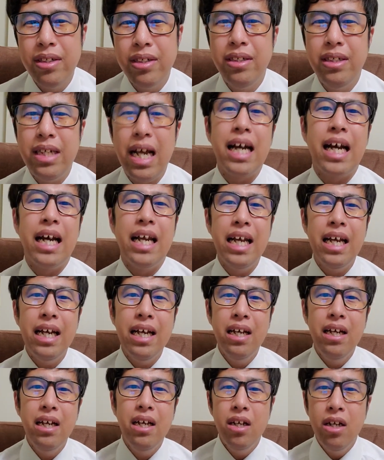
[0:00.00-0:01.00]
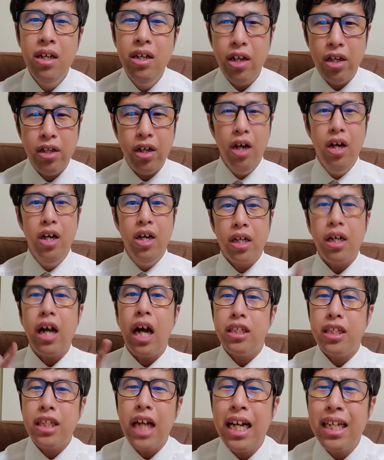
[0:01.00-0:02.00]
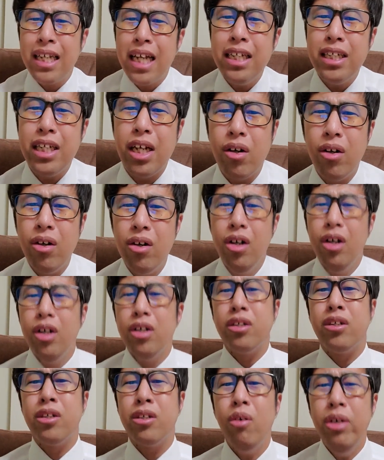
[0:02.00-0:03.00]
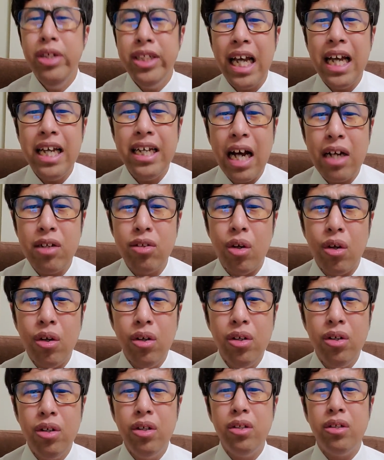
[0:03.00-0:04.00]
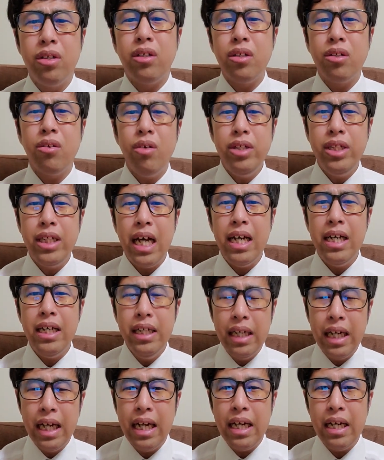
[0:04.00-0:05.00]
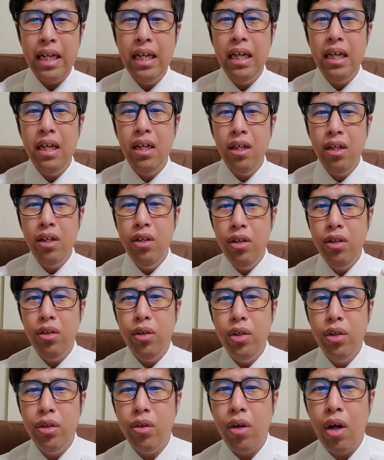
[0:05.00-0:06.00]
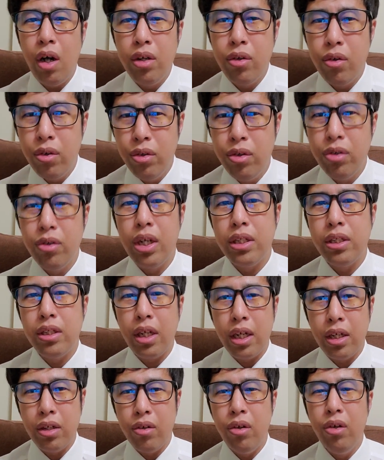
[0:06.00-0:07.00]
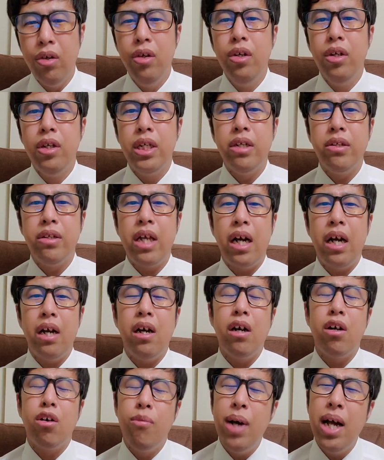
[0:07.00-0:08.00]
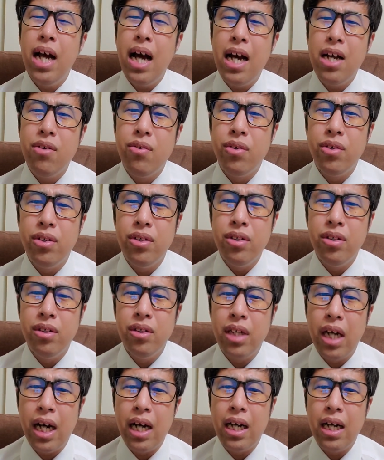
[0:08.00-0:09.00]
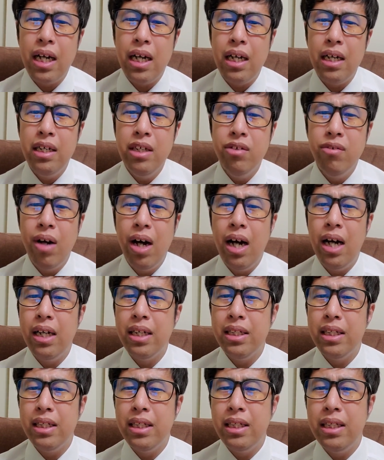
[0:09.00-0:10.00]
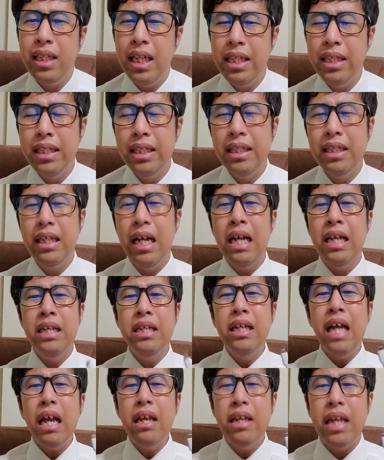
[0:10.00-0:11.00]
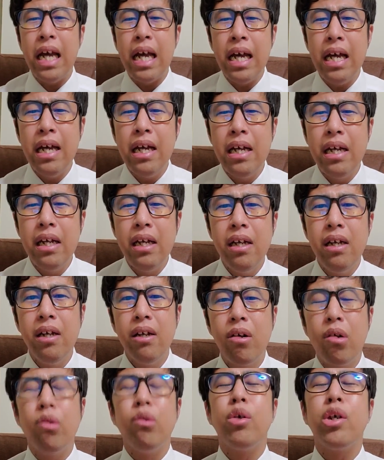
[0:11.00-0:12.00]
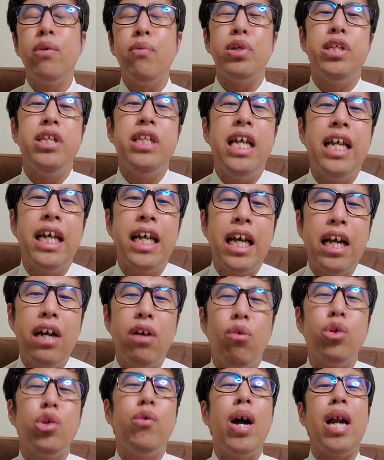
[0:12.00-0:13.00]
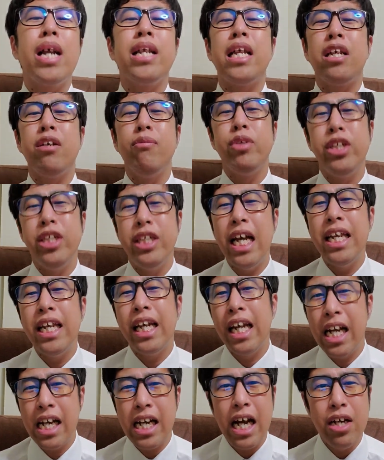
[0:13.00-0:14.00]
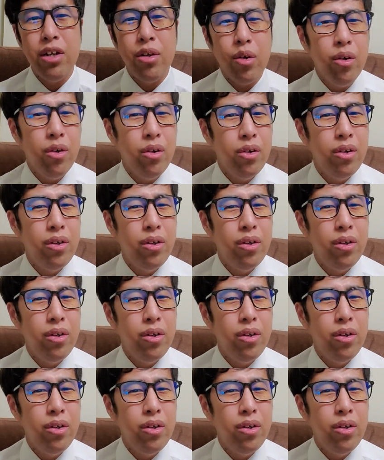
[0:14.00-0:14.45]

なんかね。いやいや、貸してあげたいんだよ。すごい善意あるの。すごい善意で、いいよいいよ、Android のやつだけど。って言ったら、ああ、ごめん、iPhone だからいいわ。って、な、なんで？この気持ちになんなきゃいけない。断られた気持ちになんなきゃいけないの？